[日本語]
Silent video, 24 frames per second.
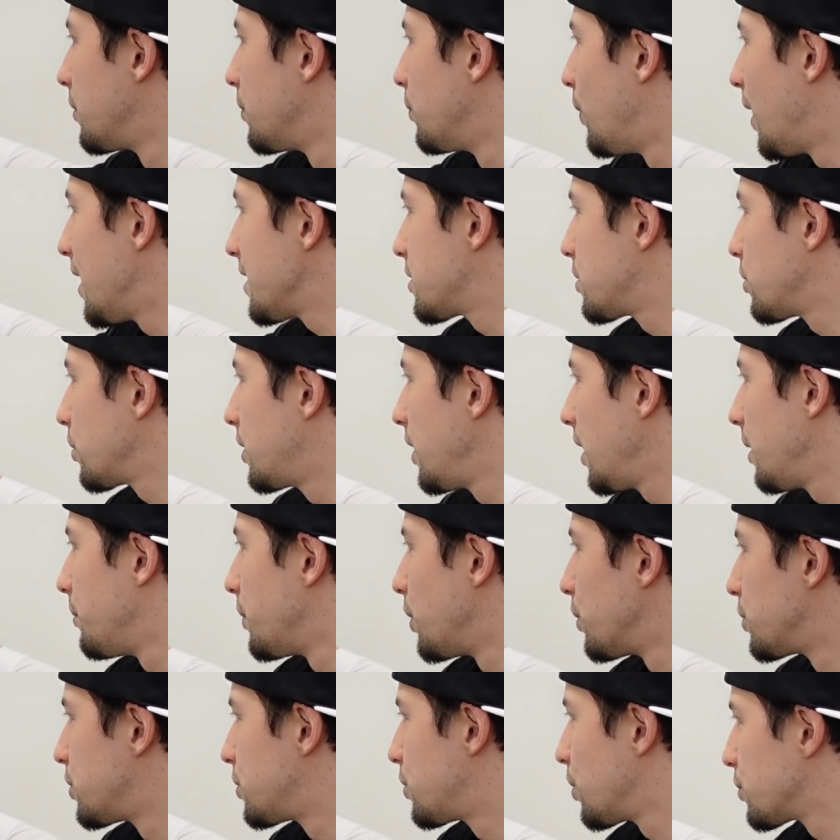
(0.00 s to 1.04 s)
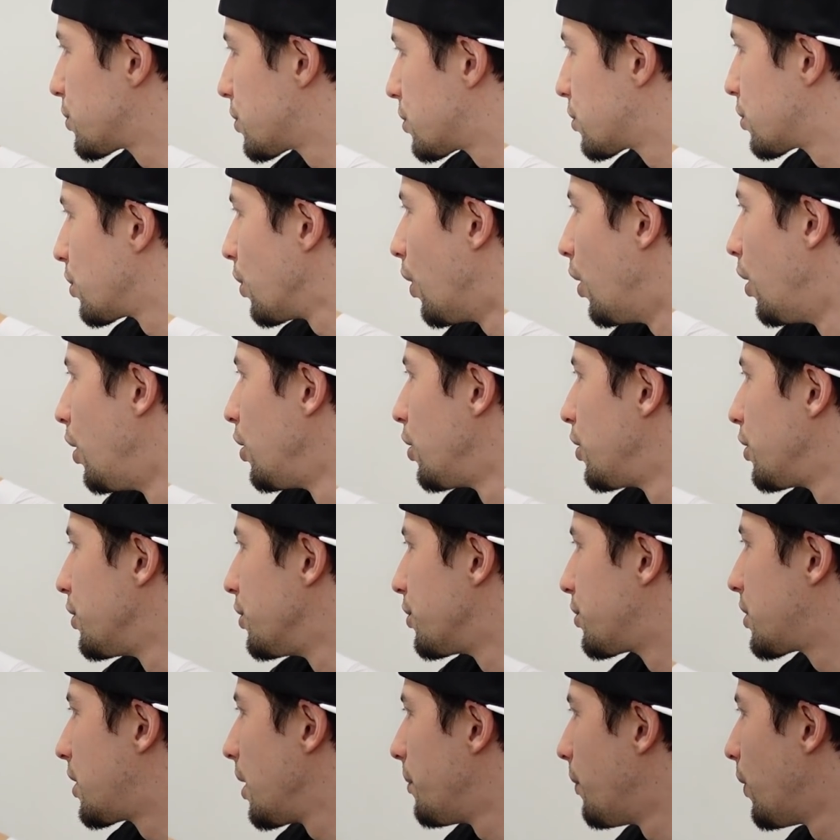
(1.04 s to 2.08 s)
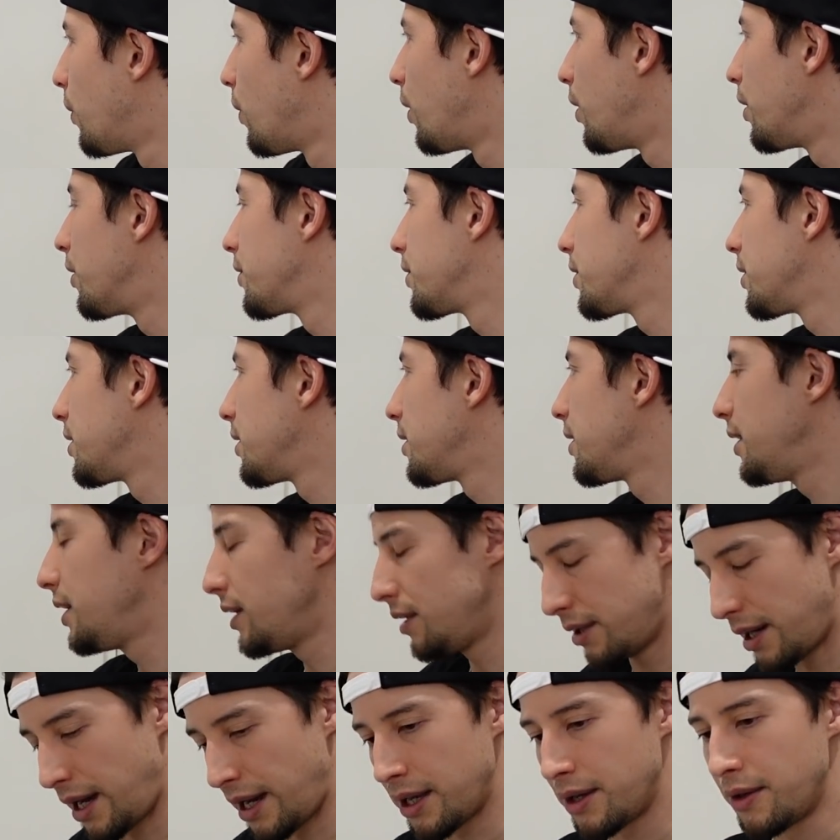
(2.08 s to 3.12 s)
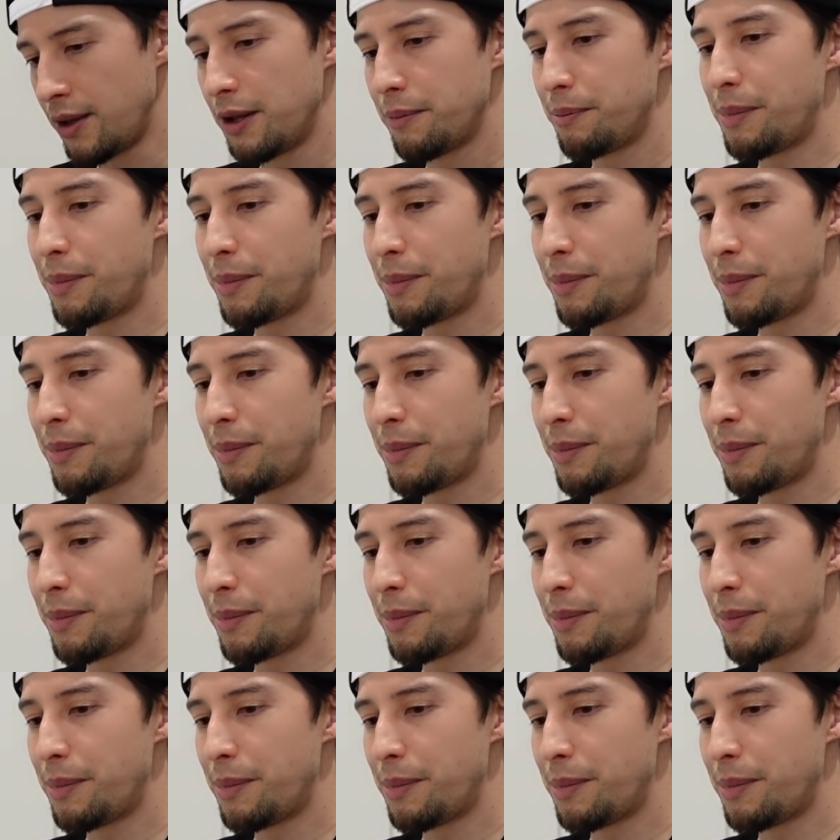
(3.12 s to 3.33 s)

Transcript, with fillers: ワーストゲームの一つと言ってもいいぐらい、